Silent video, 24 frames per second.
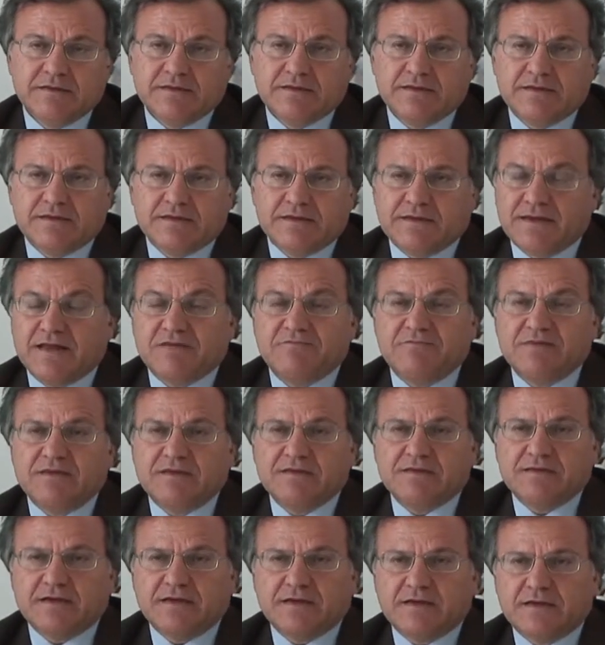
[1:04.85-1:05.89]
eh, la
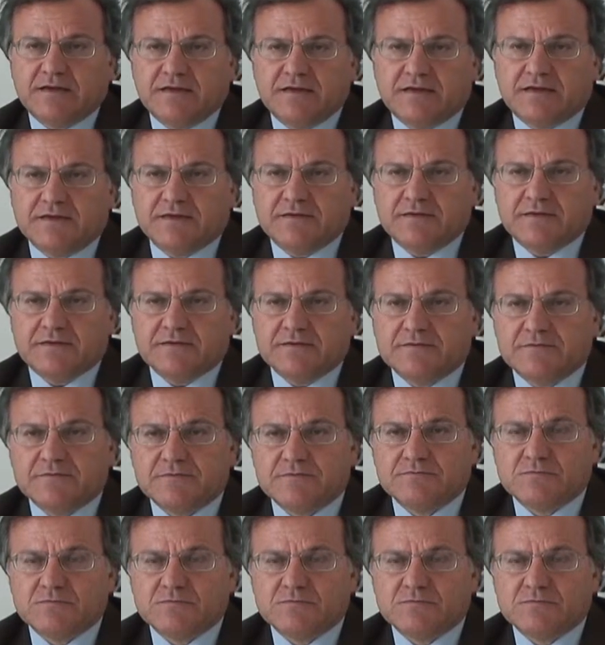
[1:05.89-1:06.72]
vita